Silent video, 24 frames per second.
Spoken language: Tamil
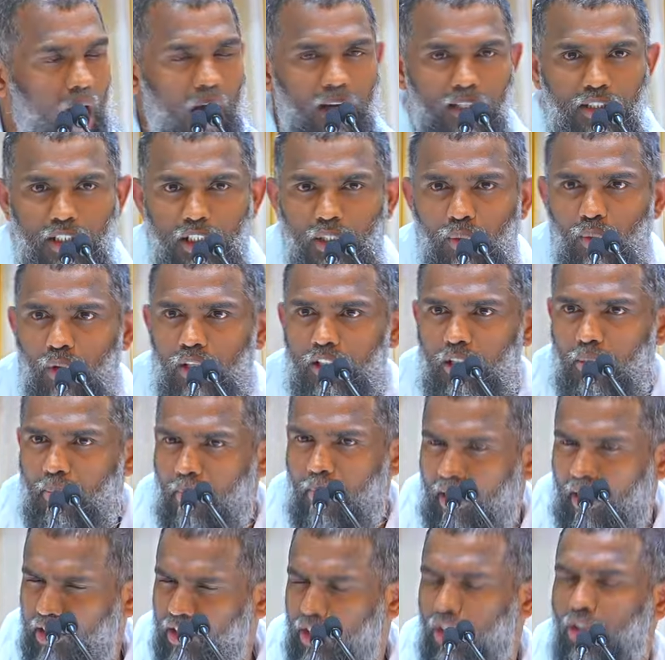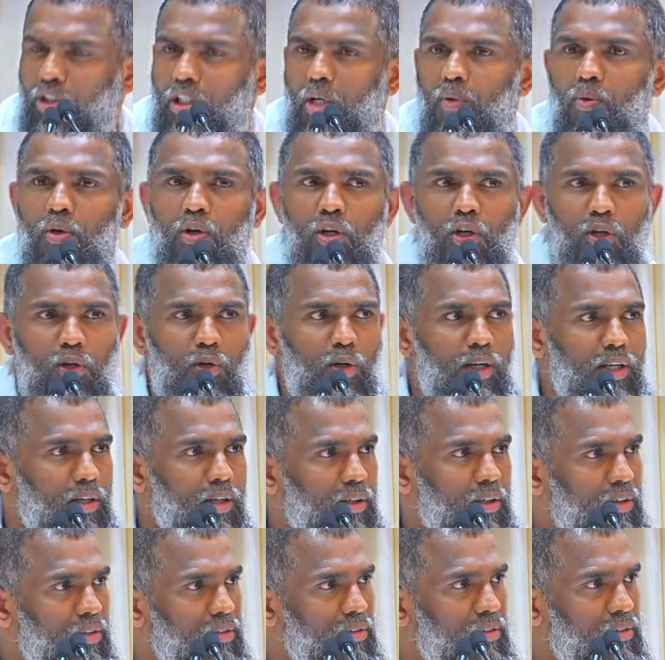ஆசீர்வாதம் மட்டும்தான் உங்களுக்குள்ள
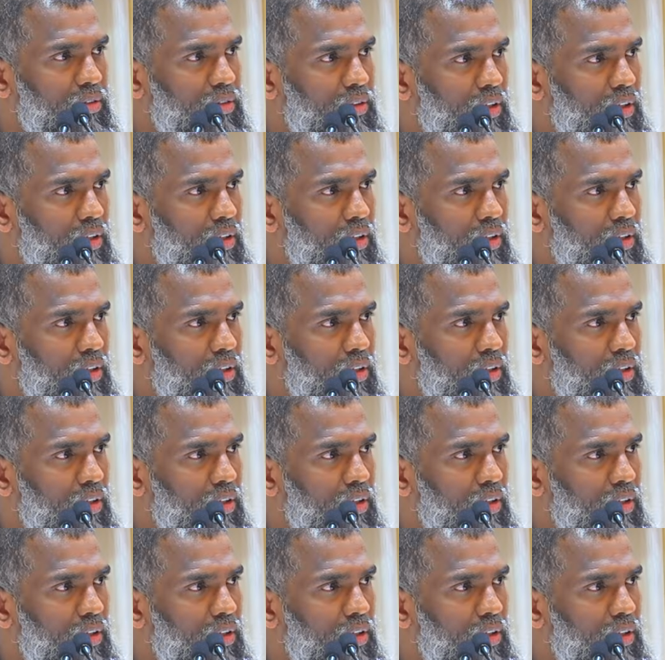இருக்கும்